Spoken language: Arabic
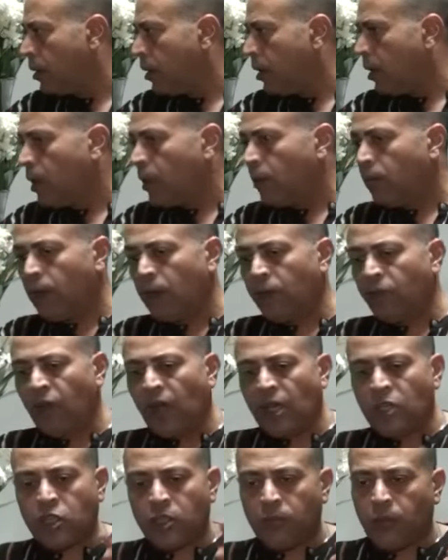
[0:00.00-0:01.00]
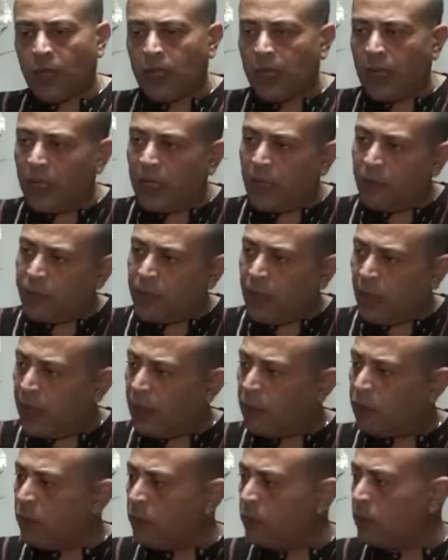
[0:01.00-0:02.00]
طيب ما ينفعش يبقى الاعلام
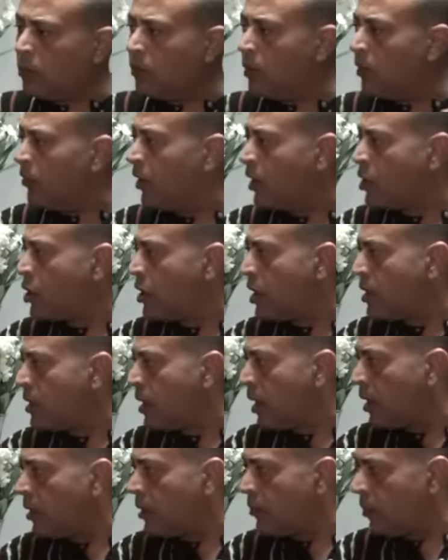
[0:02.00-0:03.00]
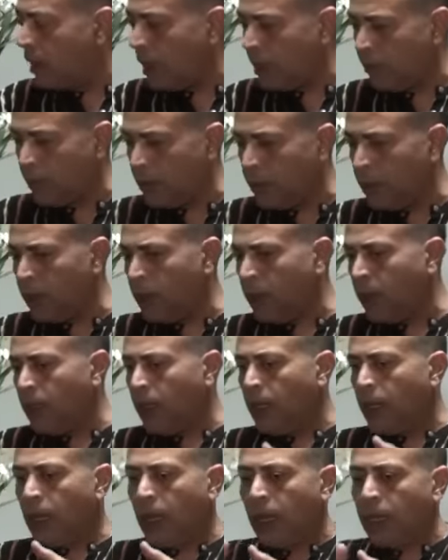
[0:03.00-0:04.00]
بيحاول وما آه. ينفعش الناس الثانيه تبقى نايمه
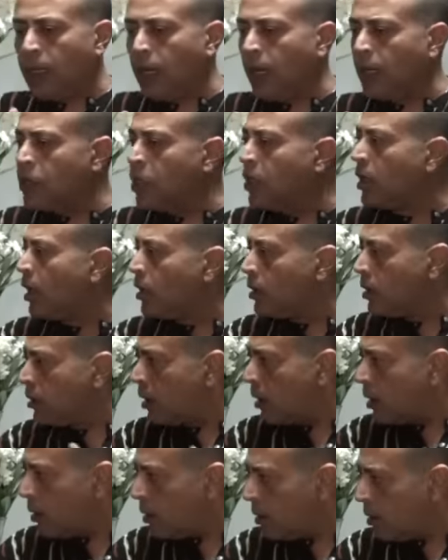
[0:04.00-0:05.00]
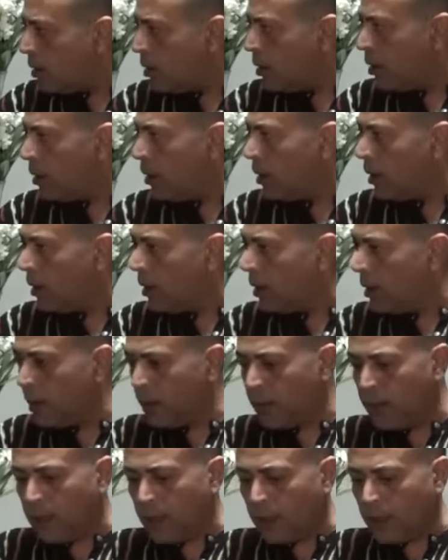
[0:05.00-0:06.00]
انا عشان حضرتك آه،
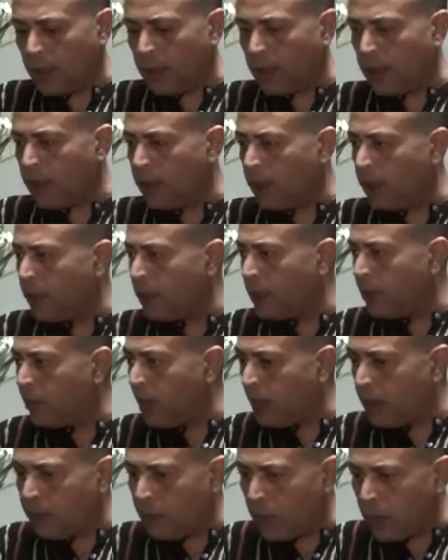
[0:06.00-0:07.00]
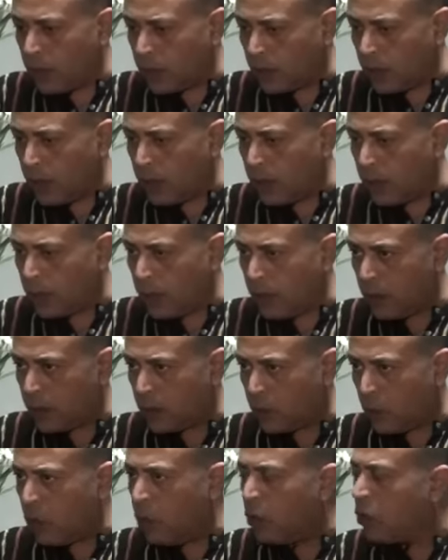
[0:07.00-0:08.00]
آه، آه، يبقى
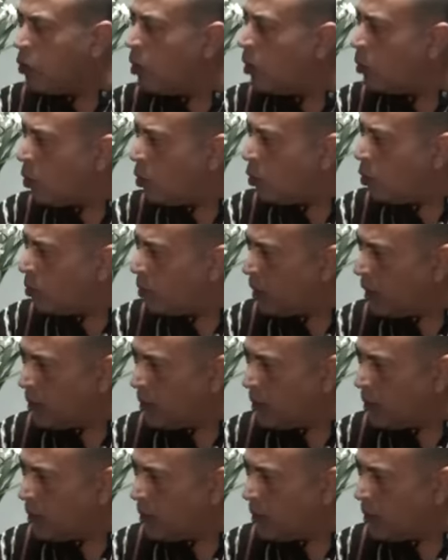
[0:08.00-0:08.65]
كله كله